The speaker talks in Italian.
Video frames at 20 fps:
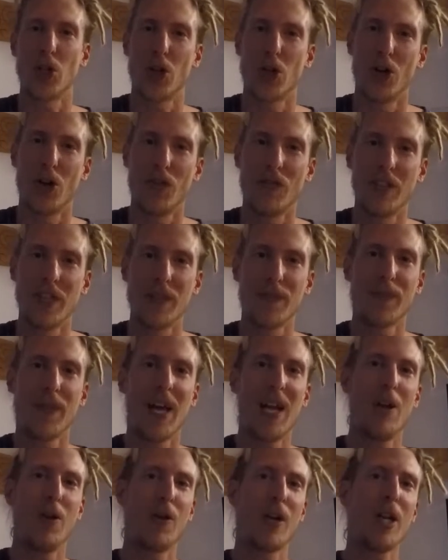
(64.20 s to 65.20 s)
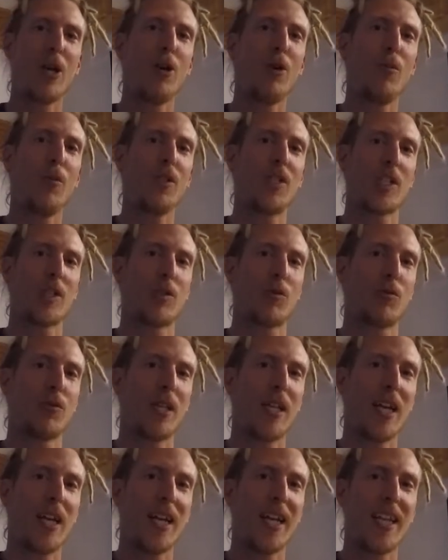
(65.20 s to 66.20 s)
Covid? Allora, io ho cominciato a
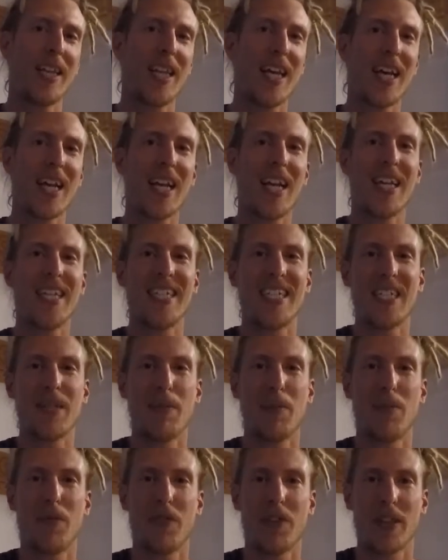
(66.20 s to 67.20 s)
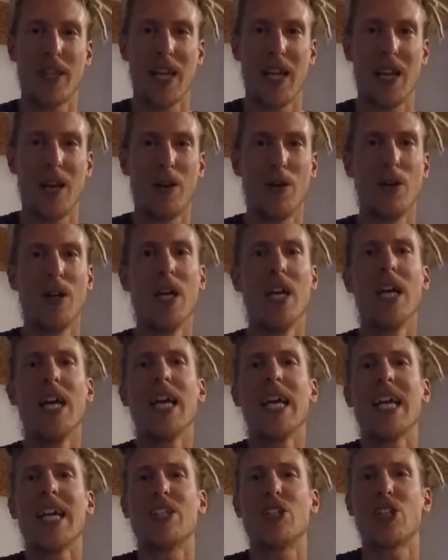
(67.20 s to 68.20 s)
suonare la chitarra insieme a mio fratello
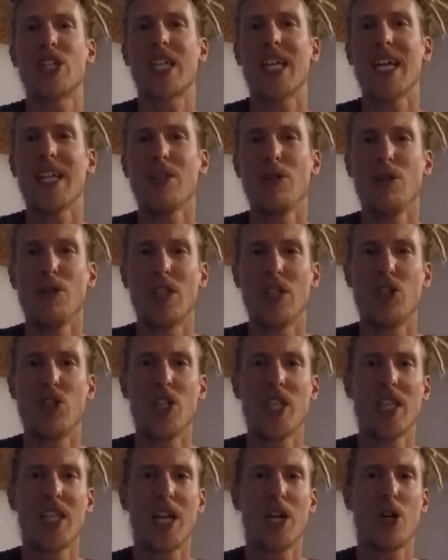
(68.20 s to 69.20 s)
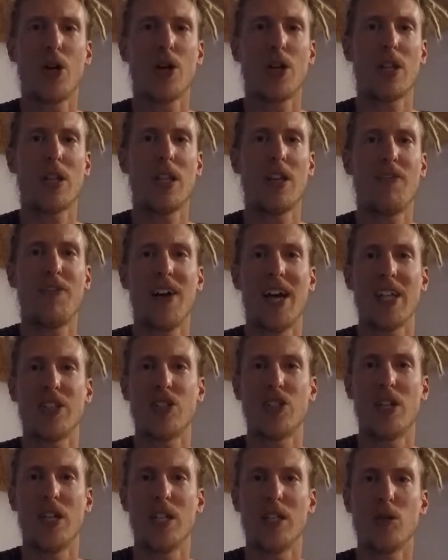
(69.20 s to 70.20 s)
e cercando dei giri di accordi
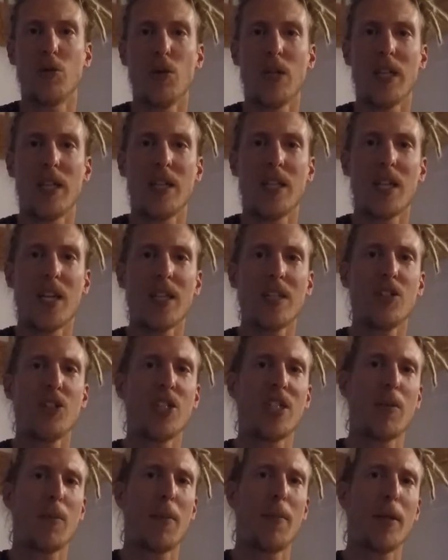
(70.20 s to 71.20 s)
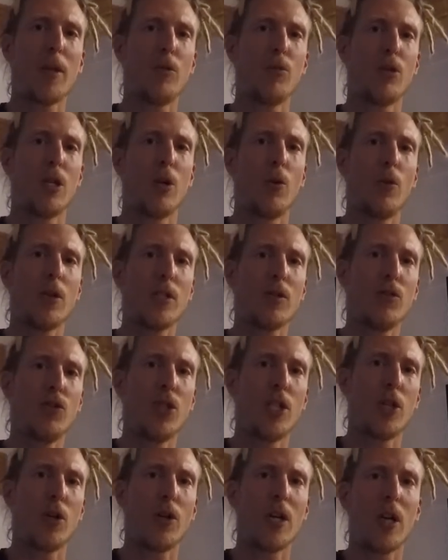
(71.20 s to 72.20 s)
facili su internet ci siamo imbattuti in questo
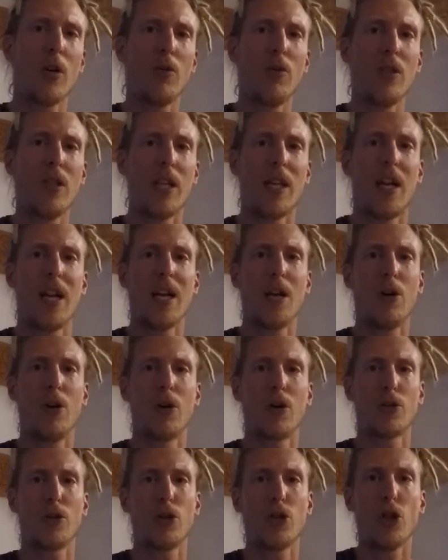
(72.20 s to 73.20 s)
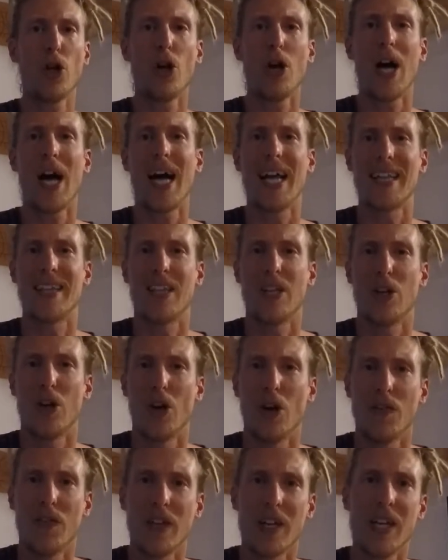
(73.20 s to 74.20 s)
giro che contiene l'accordo Do ad
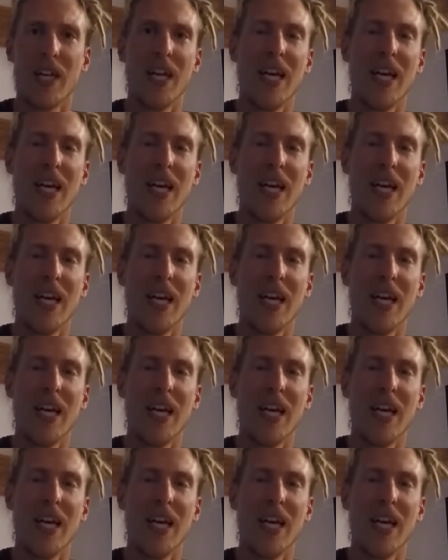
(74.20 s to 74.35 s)
9,